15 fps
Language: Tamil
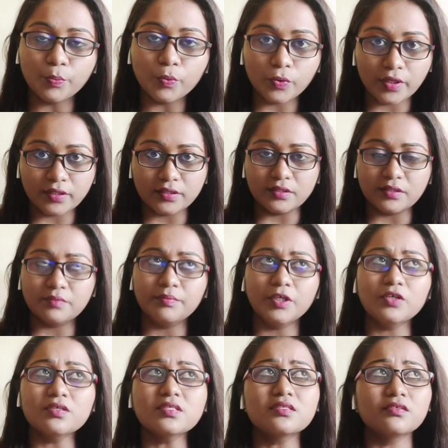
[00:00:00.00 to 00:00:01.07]
போயிருந்தது
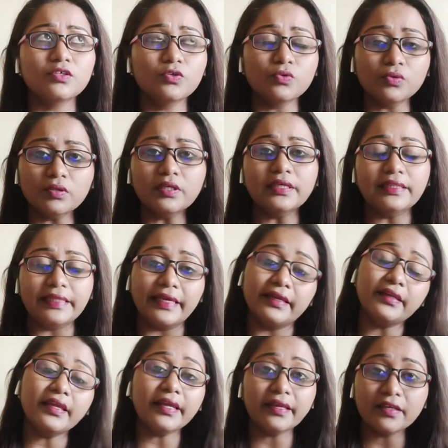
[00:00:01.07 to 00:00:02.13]
பிகாஸ் யூனோ இதில்
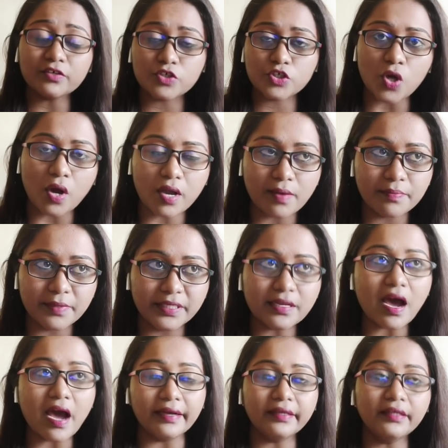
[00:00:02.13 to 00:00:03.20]
என்ன எனக்கு ஷாக் அப்படின்னா
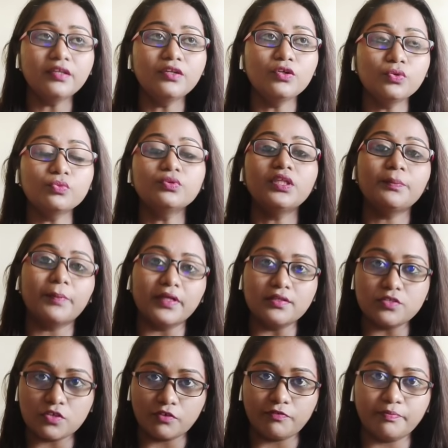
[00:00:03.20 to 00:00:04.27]
ஐ நியூ தி
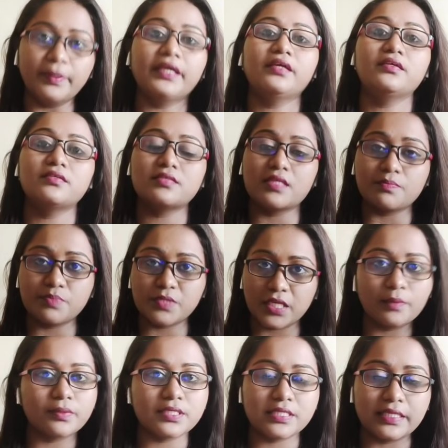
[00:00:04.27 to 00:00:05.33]
பல்ஸ் ஆஃப் மை
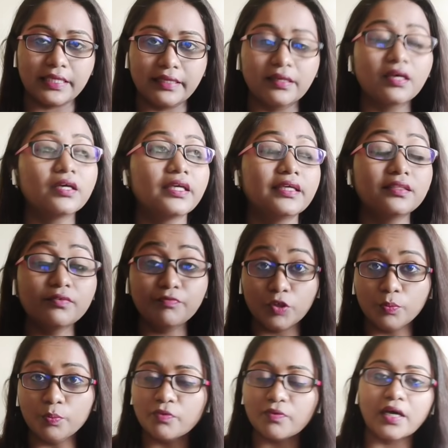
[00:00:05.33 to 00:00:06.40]
சப்ஸ்கிரைபர்ஸ் சரிங்களா எது
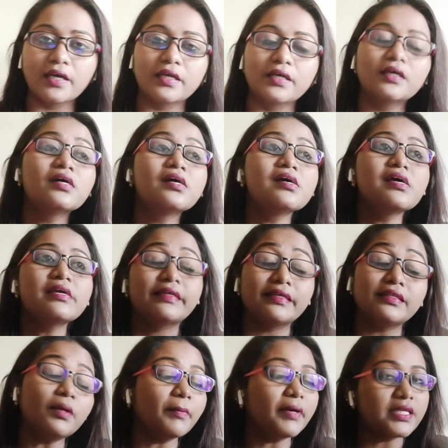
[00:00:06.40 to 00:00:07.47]
விரும்புவாங்க
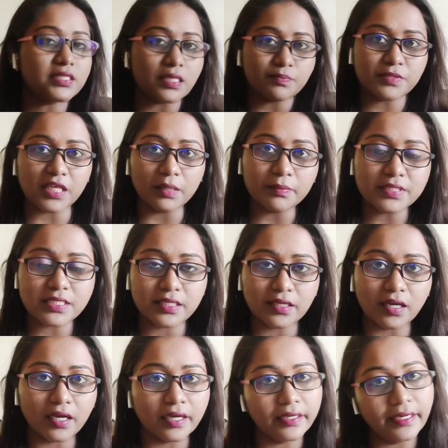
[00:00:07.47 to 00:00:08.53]
எந்த மாதிரி சப்ஸ்கிரைபர்ஸ்
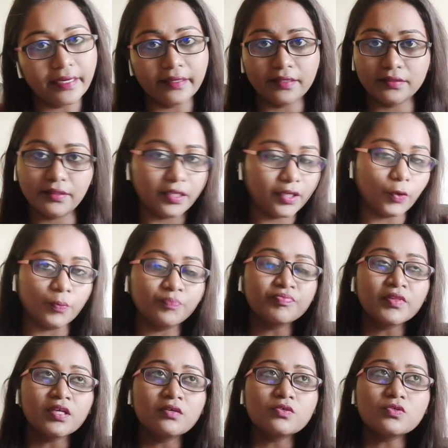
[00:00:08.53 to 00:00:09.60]
இருக்காங்கன்னு எனக்கு தெரியும்
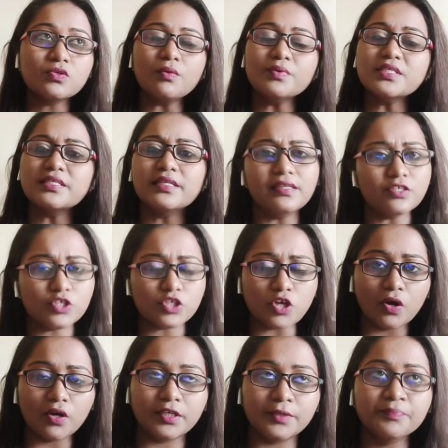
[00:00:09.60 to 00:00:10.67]
ஸோ ஐ வாஸ் ரியலி ஷாக்ட்